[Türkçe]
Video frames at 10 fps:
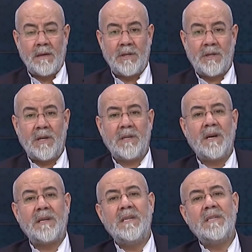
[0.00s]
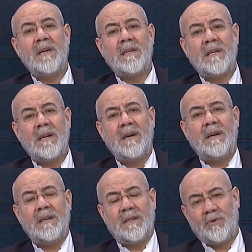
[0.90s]
Şeytan insanı ne
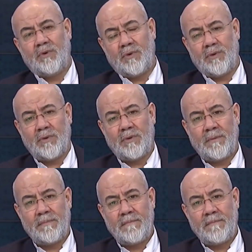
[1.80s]
hale düşürüyor.